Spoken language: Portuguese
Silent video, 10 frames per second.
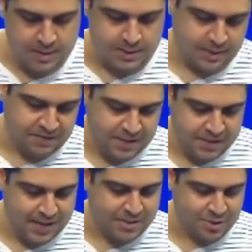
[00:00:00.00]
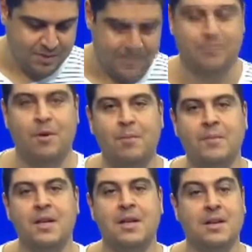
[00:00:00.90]
civilizações, tá
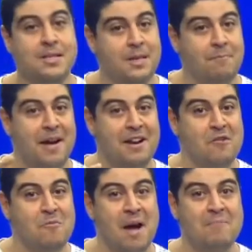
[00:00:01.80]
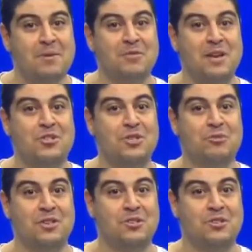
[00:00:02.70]
bom? Separei o mapa do Egito